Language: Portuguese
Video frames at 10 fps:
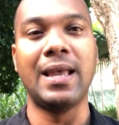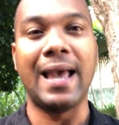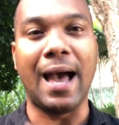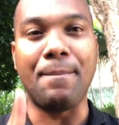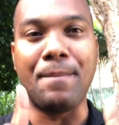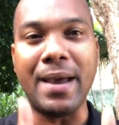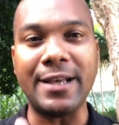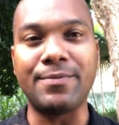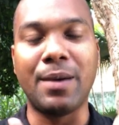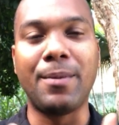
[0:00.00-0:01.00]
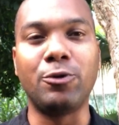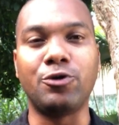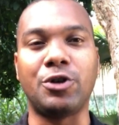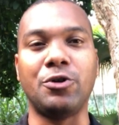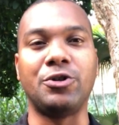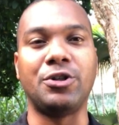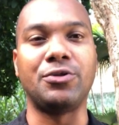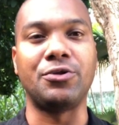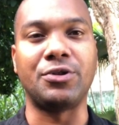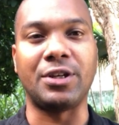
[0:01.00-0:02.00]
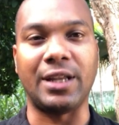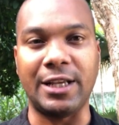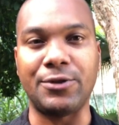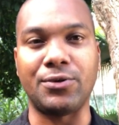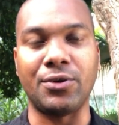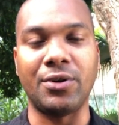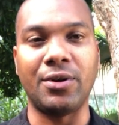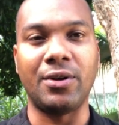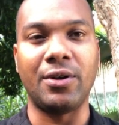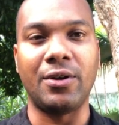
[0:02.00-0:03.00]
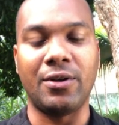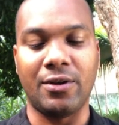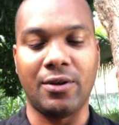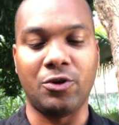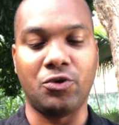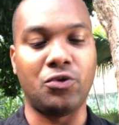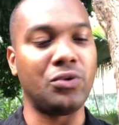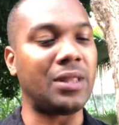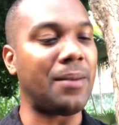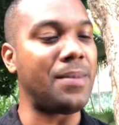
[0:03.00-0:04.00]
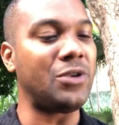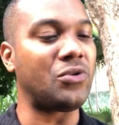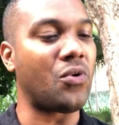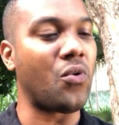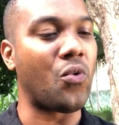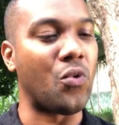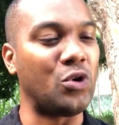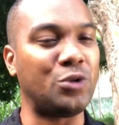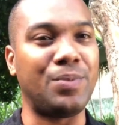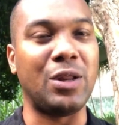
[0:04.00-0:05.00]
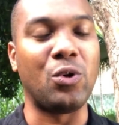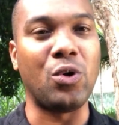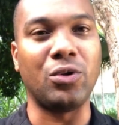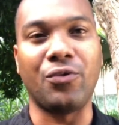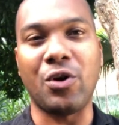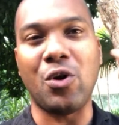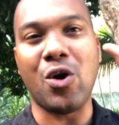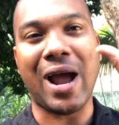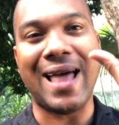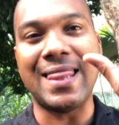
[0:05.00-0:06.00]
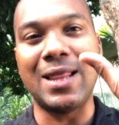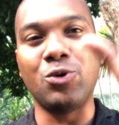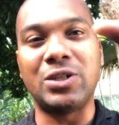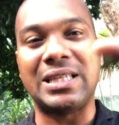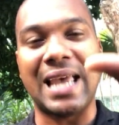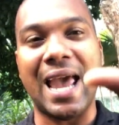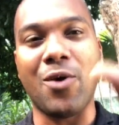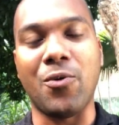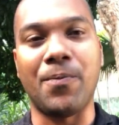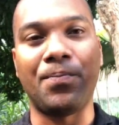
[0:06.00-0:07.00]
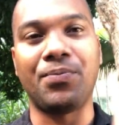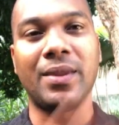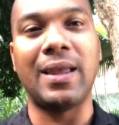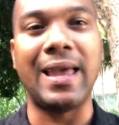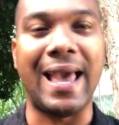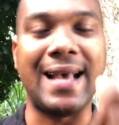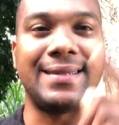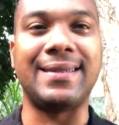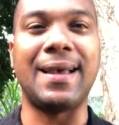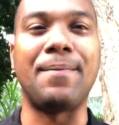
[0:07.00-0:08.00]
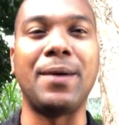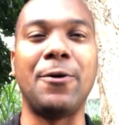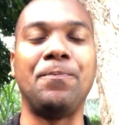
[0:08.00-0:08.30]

A mesma mão do Senhor Jesus Cristo, juntamente com o espilodo, foi colocada no cego essa é a mão